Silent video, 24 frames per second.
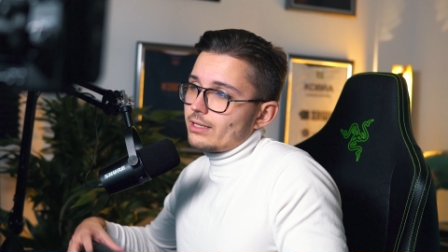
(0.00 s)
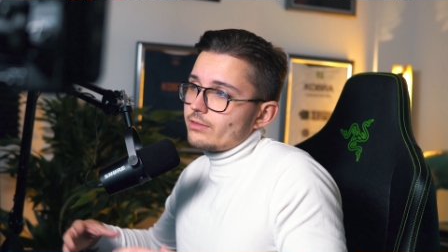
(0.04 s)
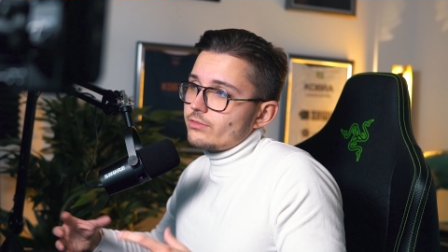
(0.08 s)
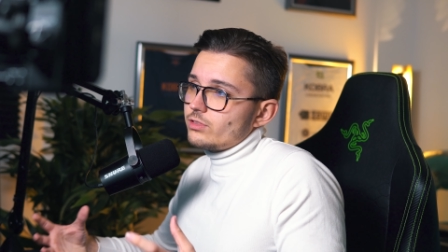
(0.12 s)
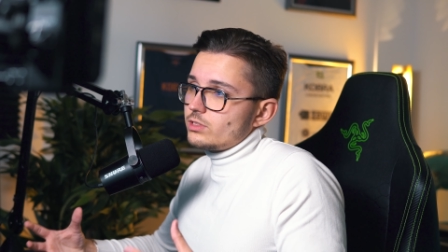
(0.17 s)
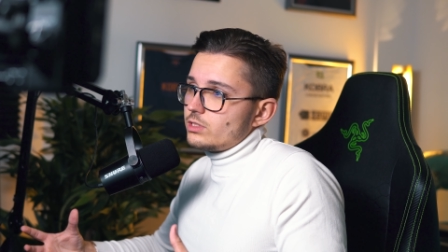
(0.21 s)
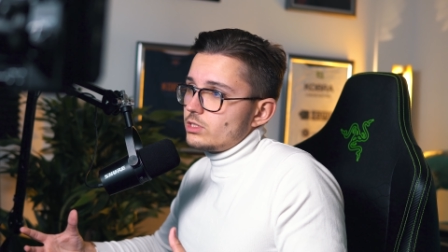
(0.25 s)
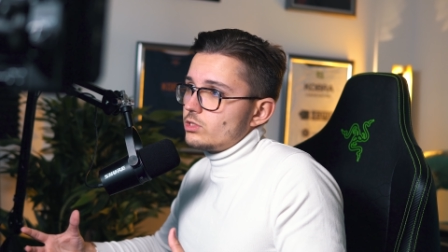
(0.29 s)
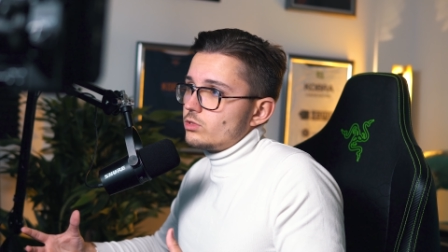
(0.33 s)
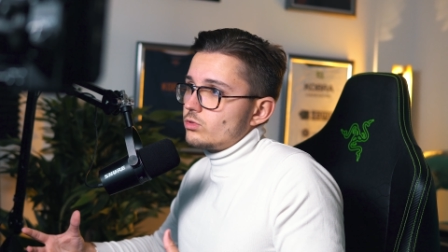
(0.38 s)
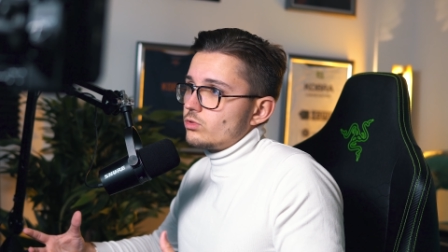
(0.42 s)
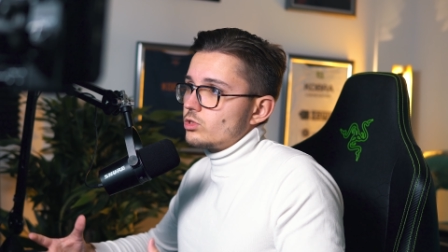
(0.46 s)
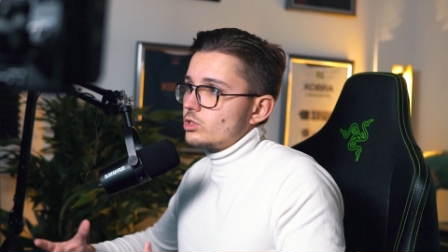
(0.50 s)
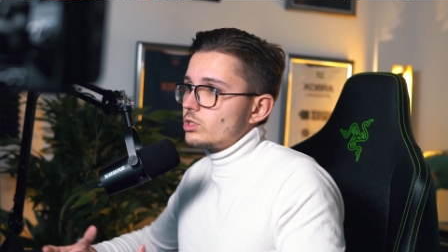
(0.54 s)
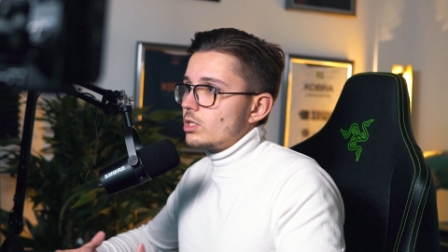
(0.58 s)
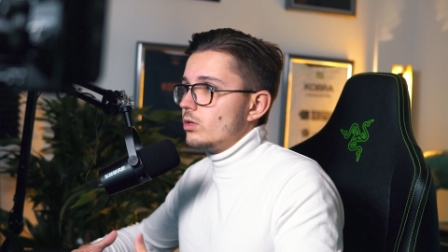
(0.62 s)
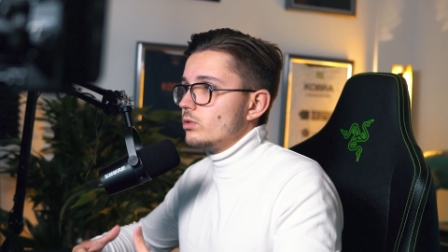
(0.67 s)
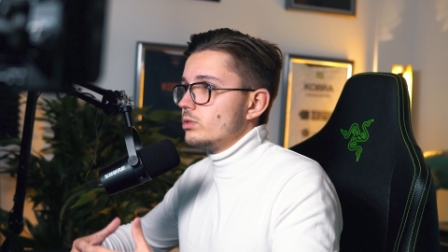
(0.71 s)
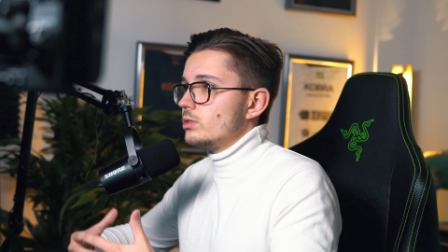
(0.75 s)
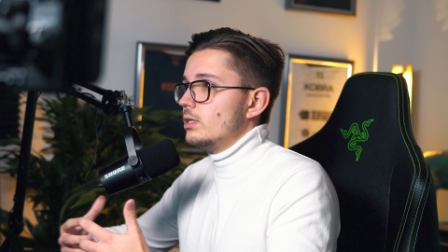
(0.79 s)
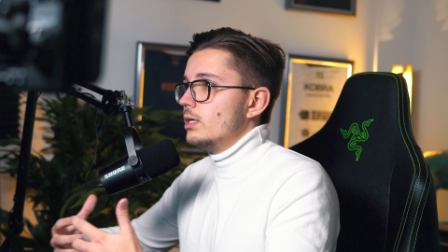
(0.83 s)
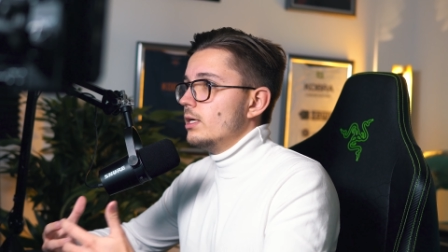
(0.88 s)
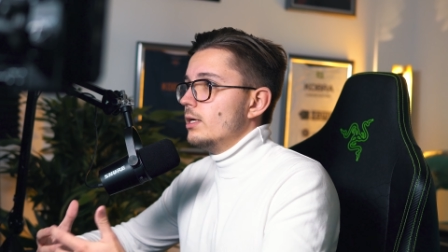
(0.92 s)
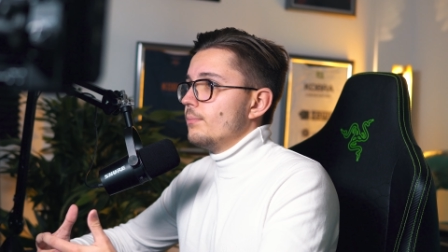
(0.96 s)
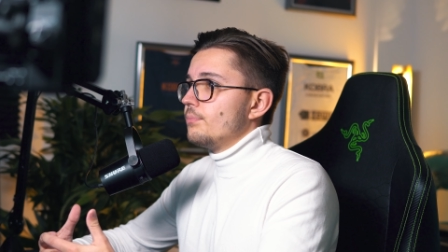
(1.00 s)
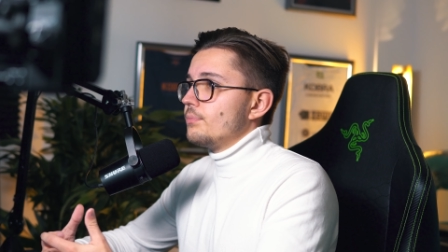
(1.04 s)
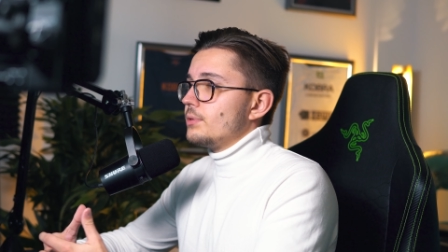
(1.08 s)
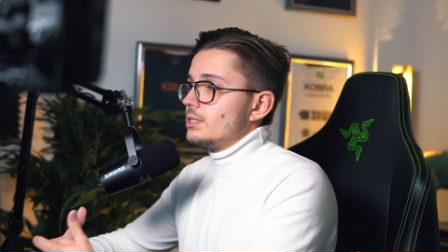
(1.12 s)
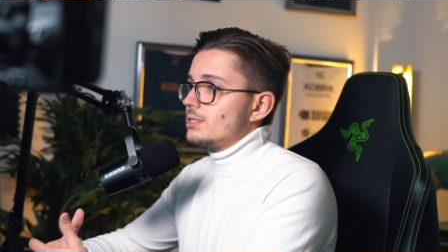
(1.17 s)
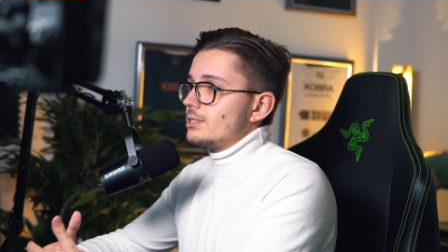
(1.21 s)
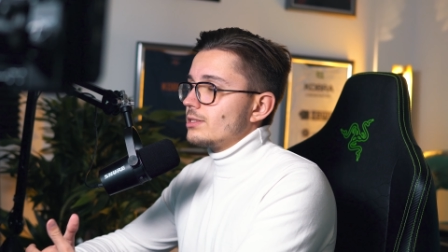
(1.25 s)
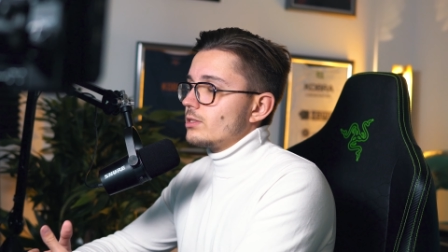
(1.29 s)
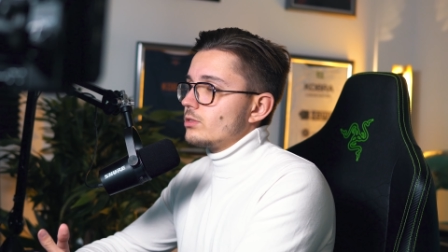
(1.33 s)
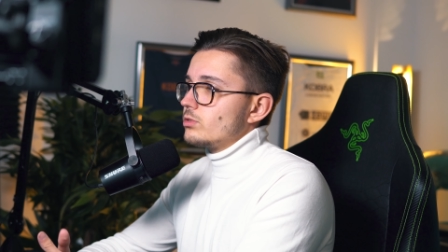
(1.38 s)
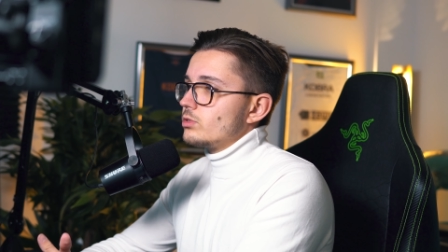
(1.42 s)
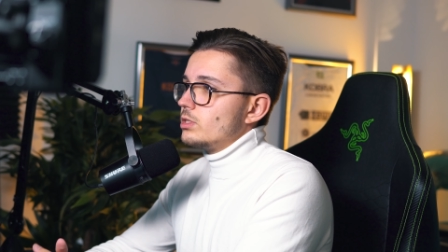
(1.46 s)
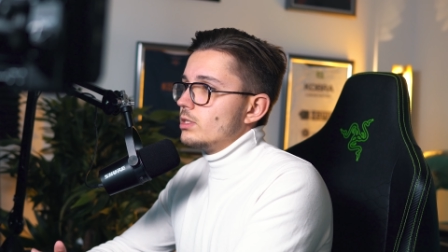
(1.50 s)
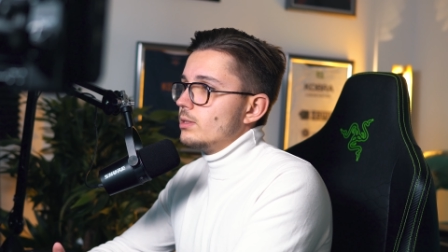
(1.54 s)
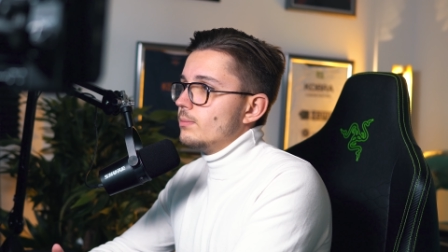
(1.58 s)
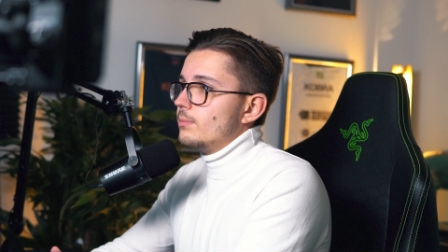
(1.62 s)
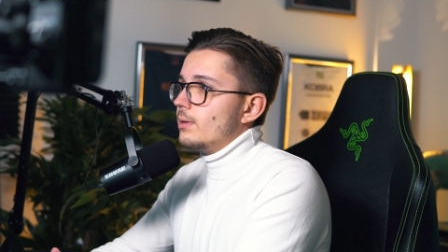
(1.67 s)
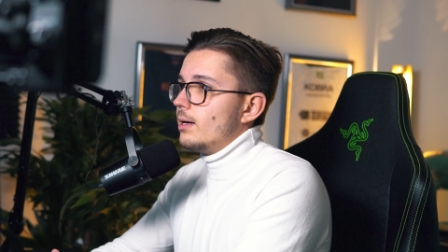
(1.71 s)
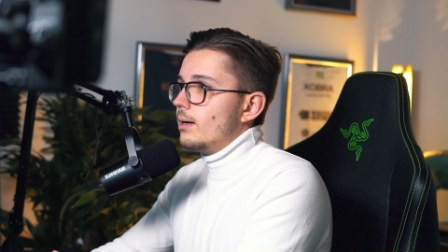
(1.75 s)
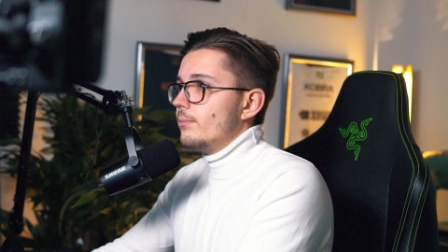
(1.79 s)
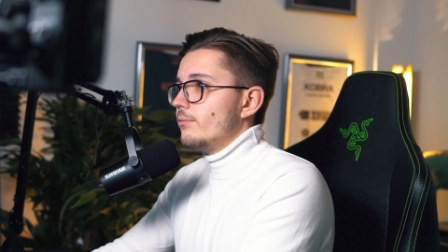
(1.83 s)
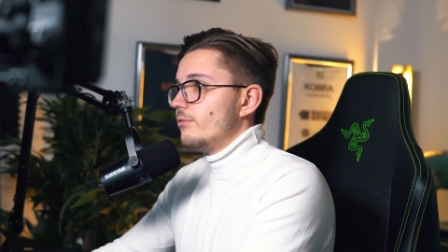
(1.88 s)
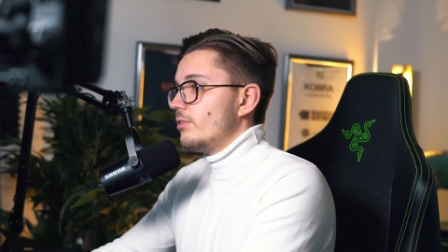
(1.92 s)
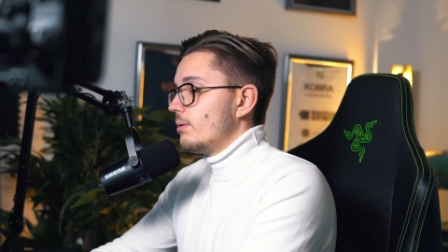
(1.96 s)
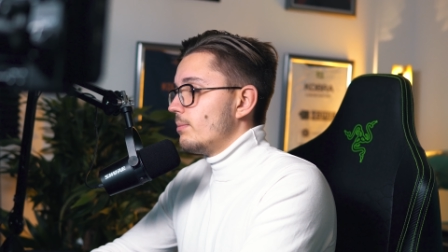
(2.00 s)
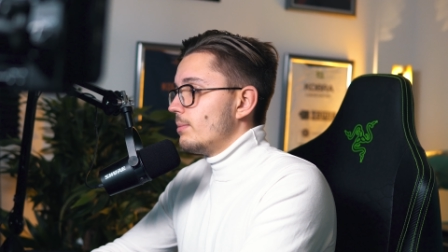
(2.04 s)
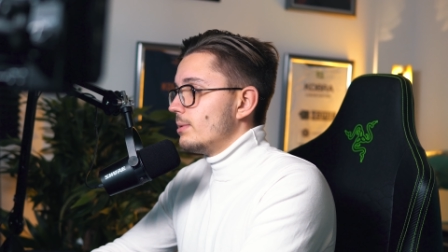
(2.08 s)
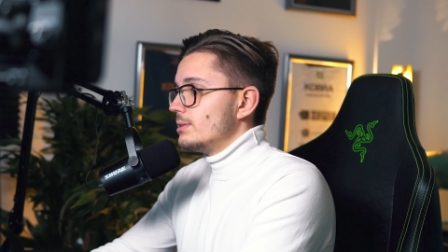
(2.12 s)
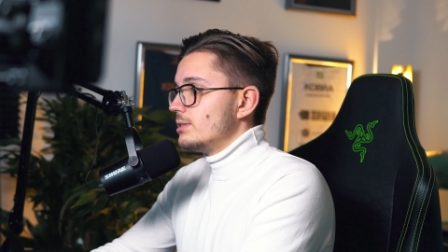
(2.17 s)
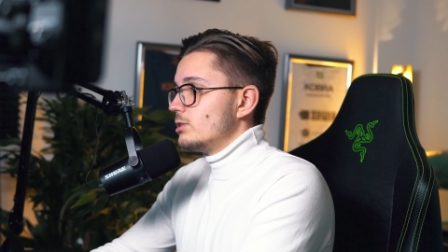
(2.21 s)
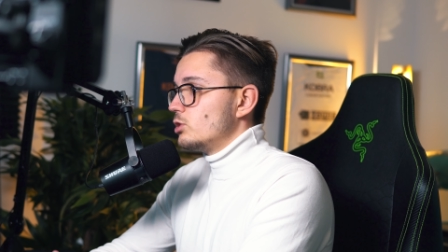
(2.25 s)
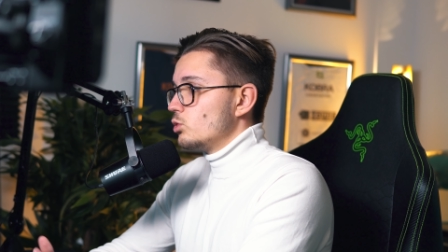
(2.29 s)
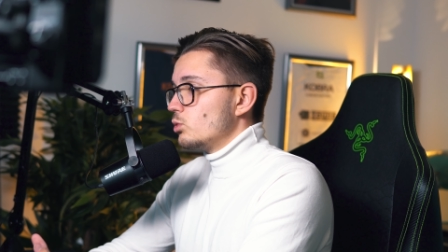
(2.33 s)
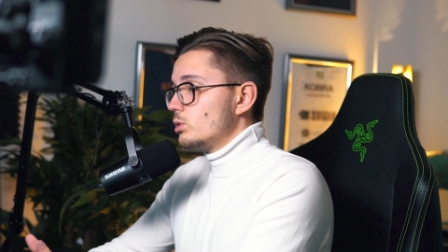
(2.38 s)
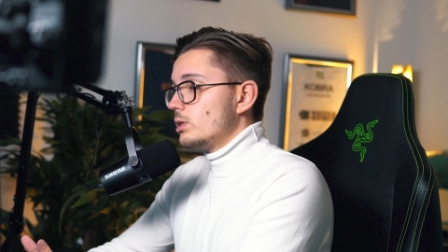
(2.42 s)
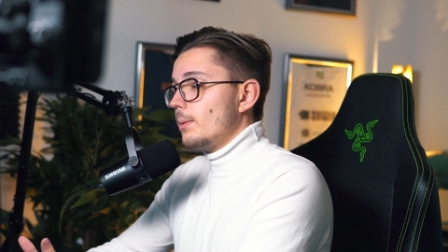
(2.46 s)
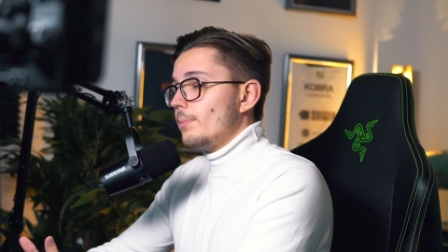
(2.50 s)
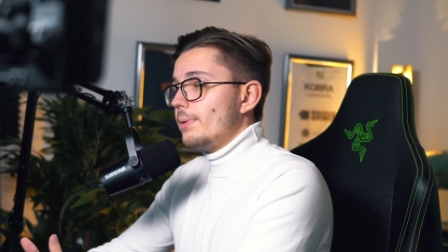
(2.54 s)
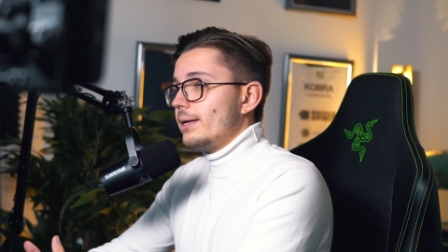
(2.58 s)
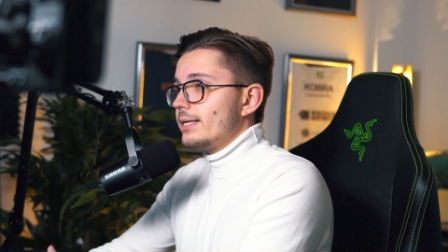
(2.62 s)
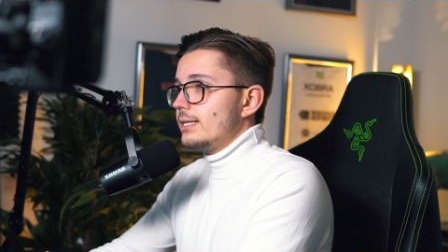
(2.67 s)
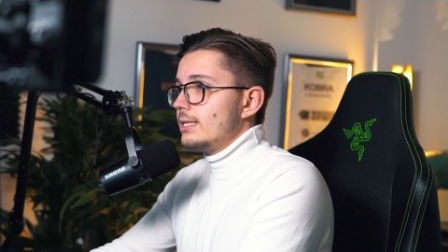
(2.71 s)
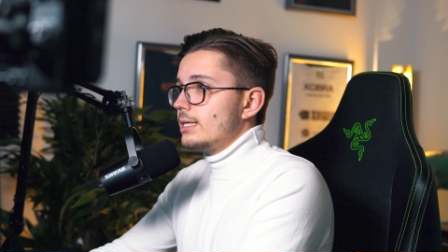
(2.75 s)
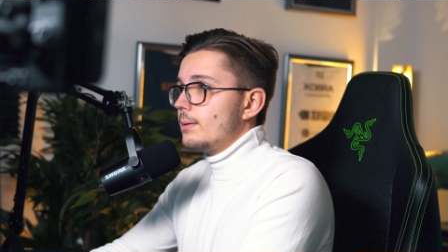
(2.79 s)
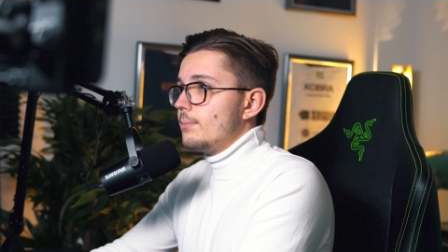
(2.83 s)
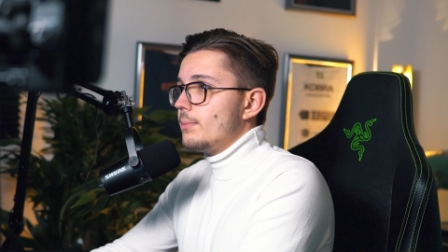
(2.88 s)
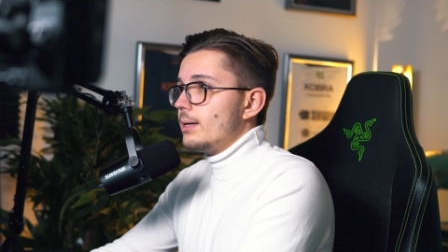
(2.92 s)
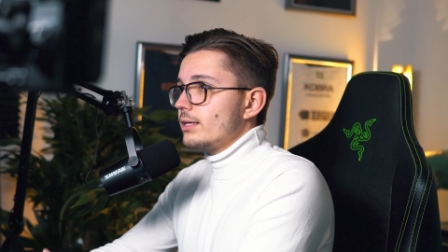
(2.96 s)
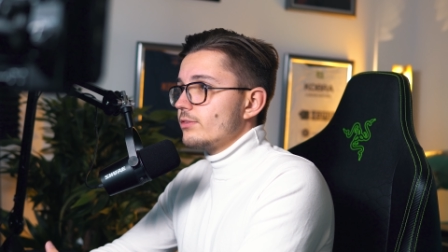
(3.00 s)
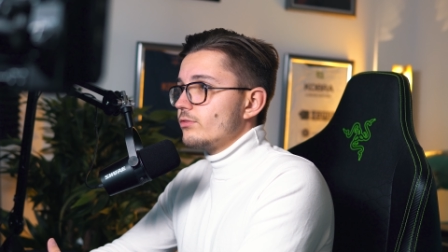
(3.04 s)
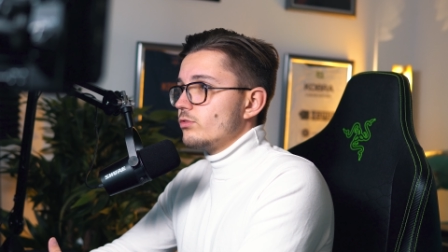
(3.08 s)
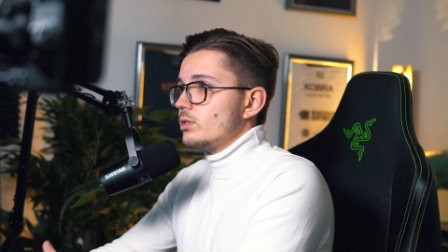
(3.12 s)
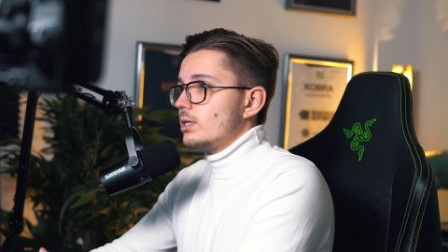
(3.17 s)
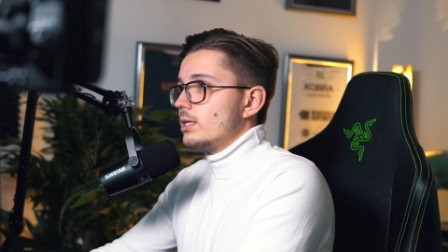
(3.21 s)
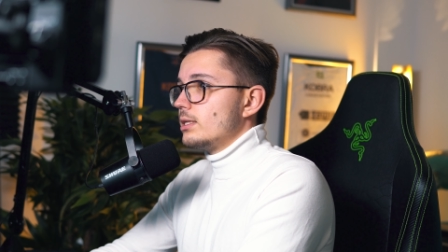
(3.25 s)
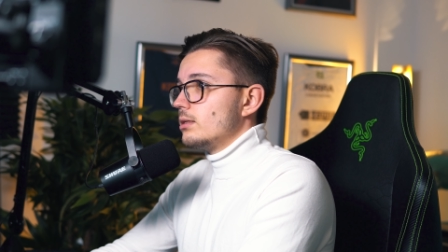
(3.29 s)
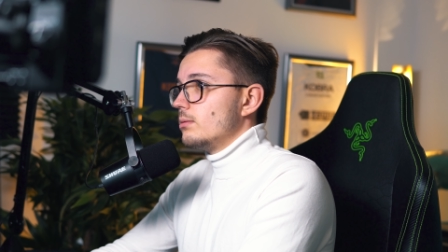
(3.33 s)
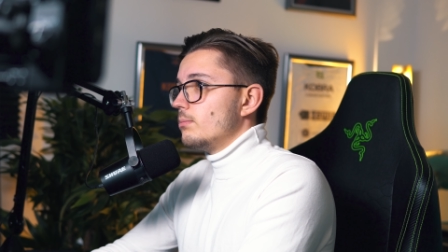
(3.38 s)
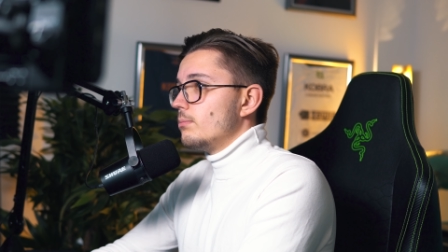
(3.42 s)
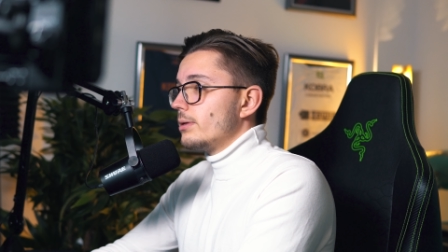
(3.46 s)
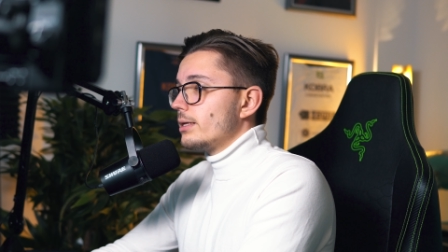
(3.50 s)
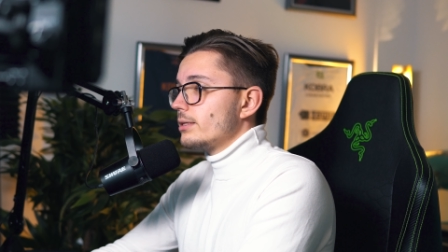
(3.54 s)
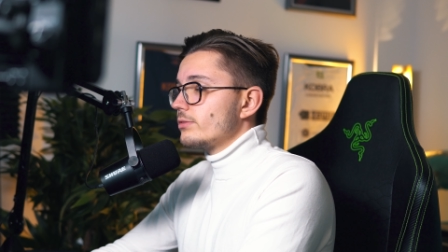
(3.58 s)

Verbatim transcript: langfristig zu schauen, dass dadurch eben einfach man sich unabhängiger macht von anderen